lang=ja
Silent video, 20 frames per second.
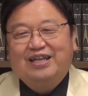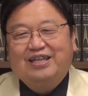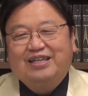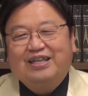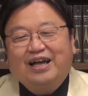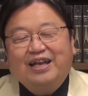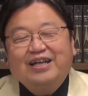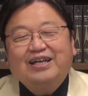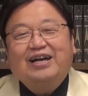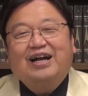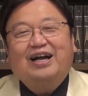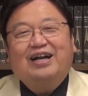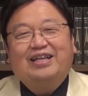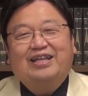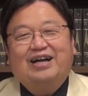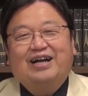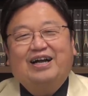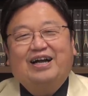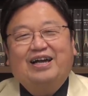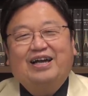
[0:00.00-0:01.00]
誰かが
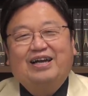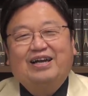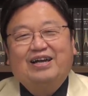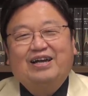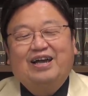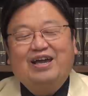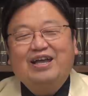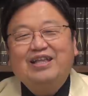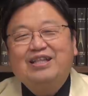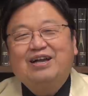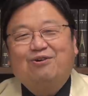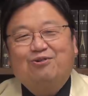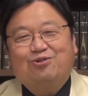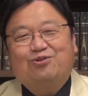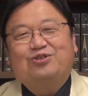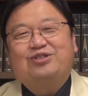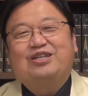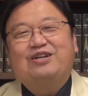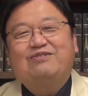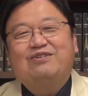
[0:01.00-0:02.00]
なんか変なこ
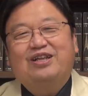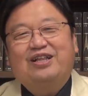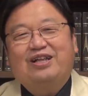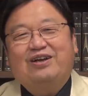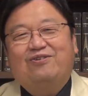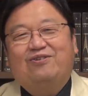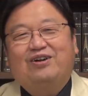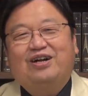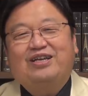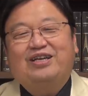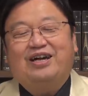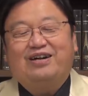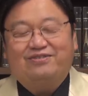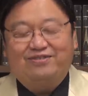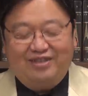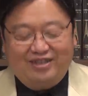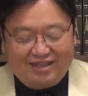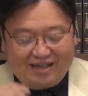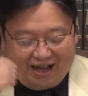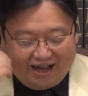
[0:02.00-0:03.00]
としてくれた方が
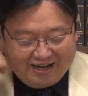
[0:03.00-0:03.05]
逆にね、